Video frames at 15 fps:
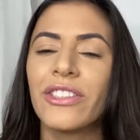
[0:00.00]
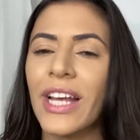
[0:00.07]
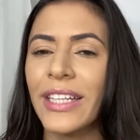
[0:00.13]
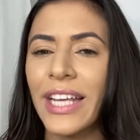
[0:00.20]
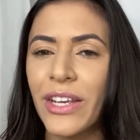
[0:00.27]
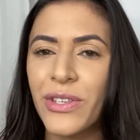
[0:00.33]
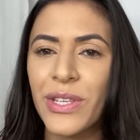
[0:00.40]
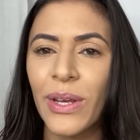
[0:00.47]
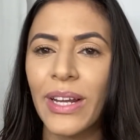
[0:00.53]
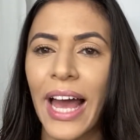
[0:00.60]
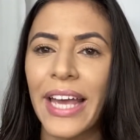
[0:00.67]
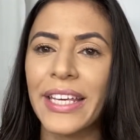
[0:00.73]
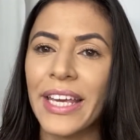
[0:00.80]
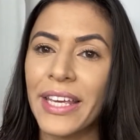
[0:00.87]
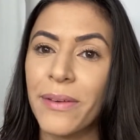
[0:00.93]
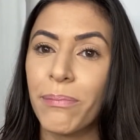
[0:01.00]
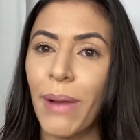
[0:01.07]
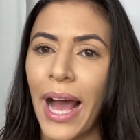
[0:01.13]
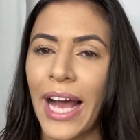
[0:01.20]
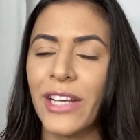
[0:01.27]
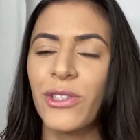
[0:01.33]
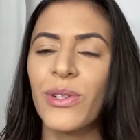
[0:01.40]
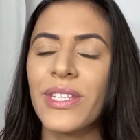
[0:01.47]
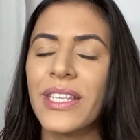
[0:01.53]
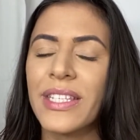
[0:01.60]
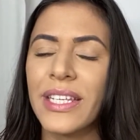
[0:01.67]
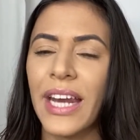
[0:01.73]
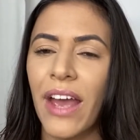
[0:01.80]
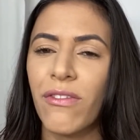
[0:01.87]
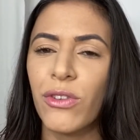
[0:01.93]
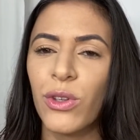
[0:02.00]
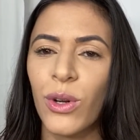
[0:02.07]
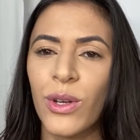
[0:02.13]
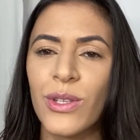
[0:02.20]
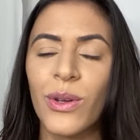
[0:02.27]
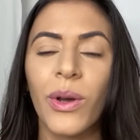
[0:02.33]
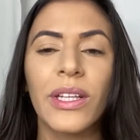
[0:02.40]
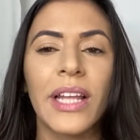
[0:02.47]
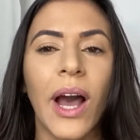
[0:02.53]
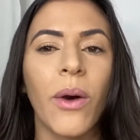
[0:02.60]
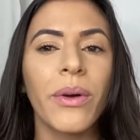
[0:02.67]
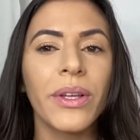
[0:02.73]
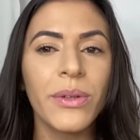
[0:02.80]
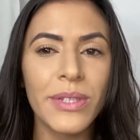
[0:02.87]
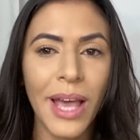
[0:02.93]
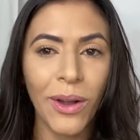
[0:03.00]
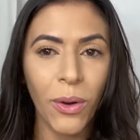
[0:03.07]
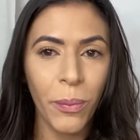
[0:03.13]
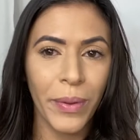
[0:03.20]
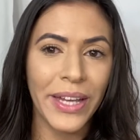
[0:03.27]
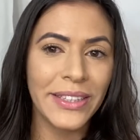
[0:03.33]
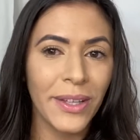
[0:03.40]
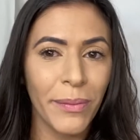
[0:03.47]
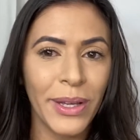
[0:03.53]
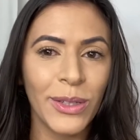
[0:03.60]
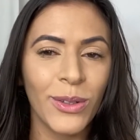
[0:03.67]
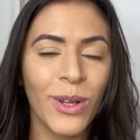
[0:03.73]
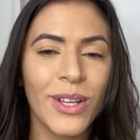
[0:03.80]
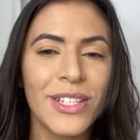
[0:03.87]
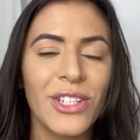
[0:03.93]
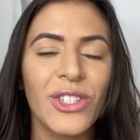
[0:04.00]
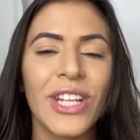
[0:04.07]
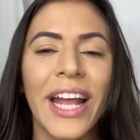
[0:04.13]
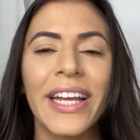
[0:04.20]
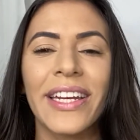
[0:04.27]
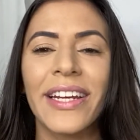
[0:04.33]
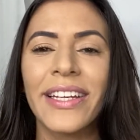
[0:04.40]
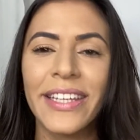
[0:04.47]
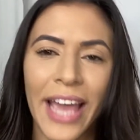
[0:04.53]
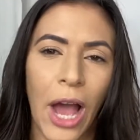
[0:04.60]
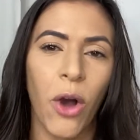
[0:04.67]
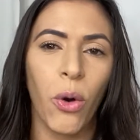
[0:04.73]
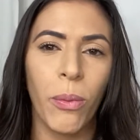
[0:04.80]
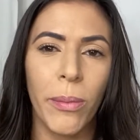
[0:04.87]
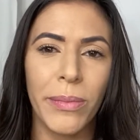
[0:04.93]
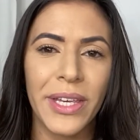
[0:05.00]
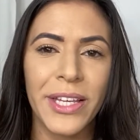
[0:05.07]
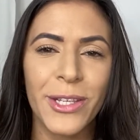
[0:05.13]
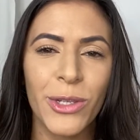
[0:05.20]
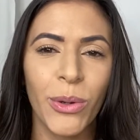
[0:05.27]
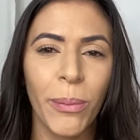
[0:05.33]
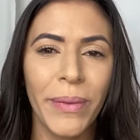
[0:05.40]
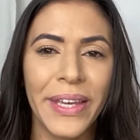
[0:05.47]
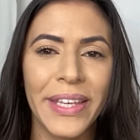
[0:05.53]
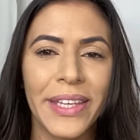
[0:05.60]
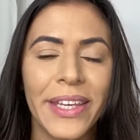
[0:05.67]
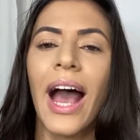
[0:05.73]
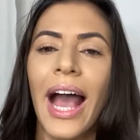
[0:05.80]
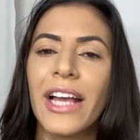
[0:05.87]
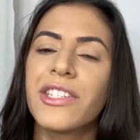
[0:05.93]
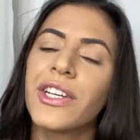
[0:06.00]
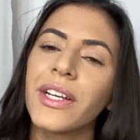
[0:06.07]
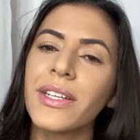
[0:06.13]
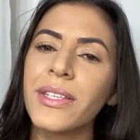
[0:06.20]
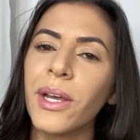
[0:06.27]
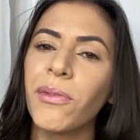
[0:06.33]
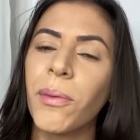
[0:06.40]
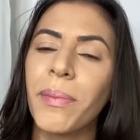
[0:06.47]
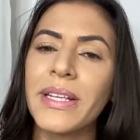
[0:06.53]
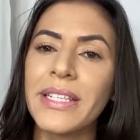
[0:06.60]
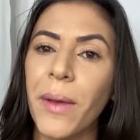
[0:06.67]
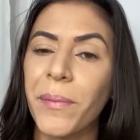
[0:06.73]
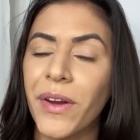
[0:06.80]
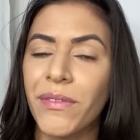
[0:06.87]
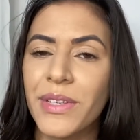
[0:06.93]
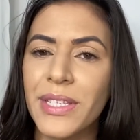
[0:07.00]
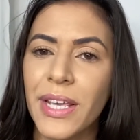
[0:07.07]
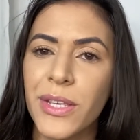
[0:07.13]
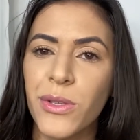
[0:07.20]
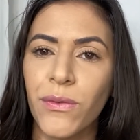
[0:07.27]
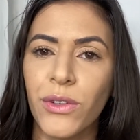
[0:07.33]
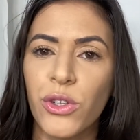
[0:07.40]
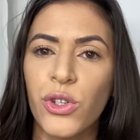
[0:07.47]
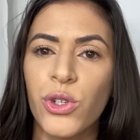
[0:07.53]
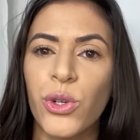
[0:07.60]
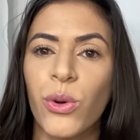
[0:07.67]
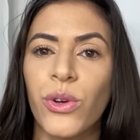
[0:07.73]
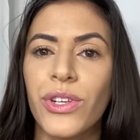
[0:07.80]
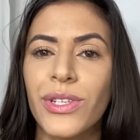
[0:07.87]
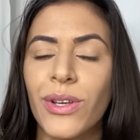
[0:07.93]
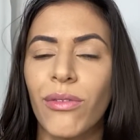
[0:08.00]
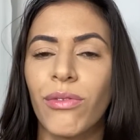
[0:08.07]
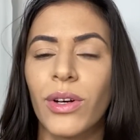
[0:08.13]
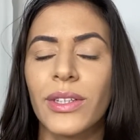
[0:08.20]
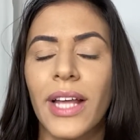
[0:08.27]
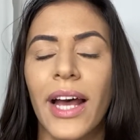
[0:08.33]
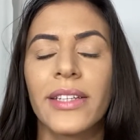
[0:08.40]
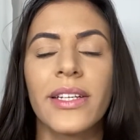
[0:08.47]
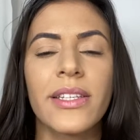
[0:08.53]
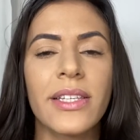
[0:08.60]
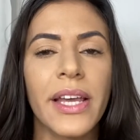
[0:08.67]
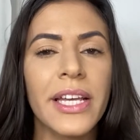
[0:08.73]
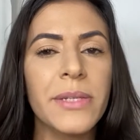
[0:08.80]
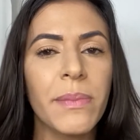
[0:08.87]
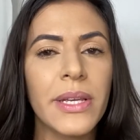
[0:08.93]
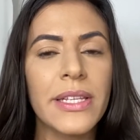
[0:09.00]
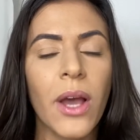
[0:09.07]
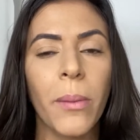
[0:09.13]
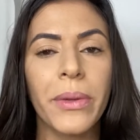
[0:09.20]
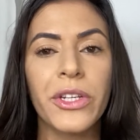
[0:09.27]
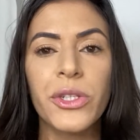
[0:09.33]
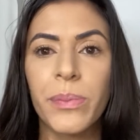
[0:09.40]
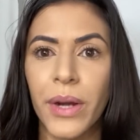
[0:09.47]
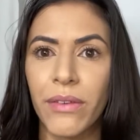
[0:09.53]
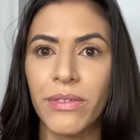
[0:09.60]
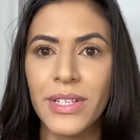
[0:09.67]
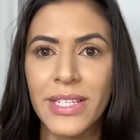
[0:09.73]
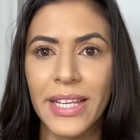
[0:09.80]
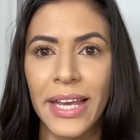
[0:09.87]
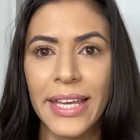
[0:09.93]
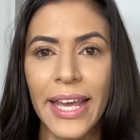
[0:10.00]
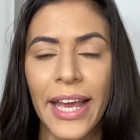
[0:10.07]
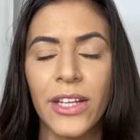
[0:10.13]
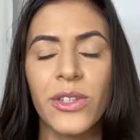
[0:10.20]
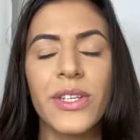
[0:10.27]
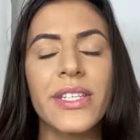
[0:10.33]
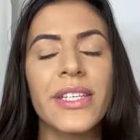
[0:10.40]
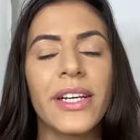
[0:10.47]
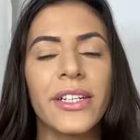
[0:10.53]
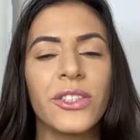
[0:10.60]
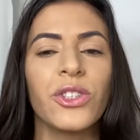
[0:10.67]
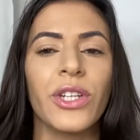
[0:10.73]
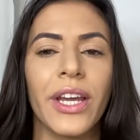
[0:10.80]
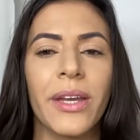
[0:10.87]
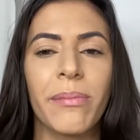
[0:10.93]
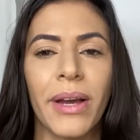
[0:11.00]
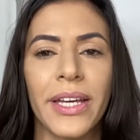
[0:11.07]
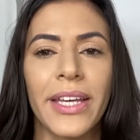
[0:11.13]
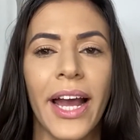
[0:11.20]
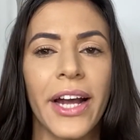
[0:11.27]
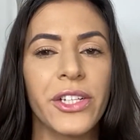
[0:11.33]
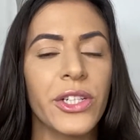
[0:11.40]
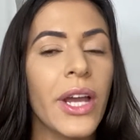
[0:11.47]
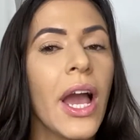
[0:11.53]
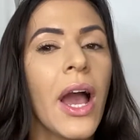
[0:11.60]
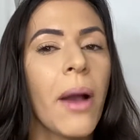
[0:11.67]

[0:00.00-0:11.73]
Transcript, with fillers: Já deixa seu like aqui embaixo, se inscreve no nosso canal e nos acompanha também no nosso Instagram, que é @amigosomake. As dicas que eu vou passar para vocês no vídeo de hoje são voltadas especialmente para você que é iniciante em maquiagem,